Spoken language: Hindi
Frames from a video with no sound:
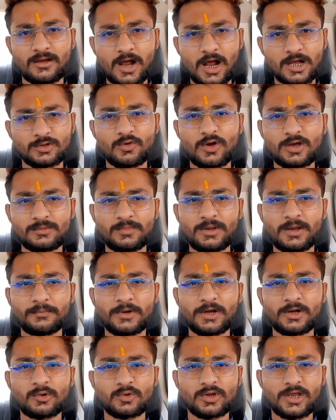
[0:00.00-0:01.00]
हाथों हाथ भी
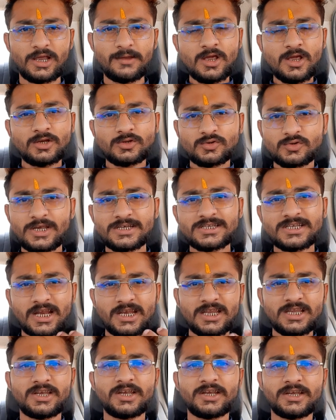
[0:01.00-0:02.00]
अपडेट हो जाए तो ये
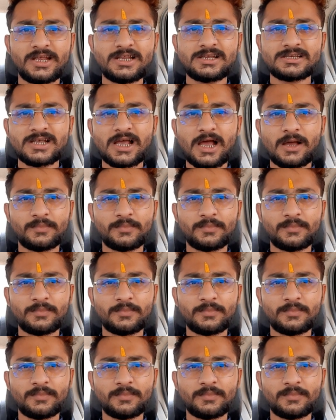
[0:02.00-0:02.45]
सारी डिटेल्स